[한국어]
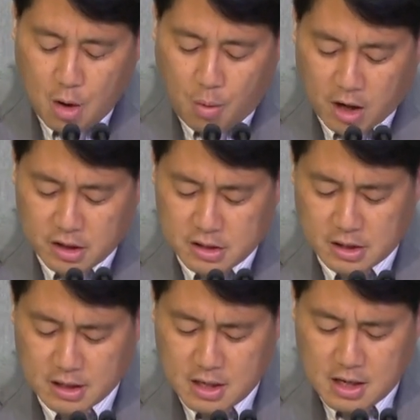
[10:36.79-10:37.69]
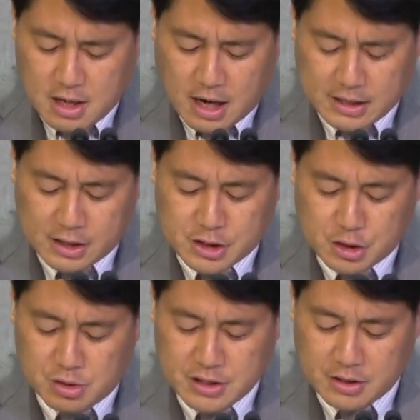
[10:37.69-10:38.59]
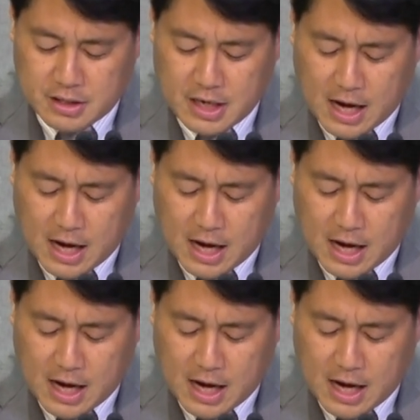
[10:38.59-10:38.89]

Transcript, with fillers: 왕을 갈아치울 자들이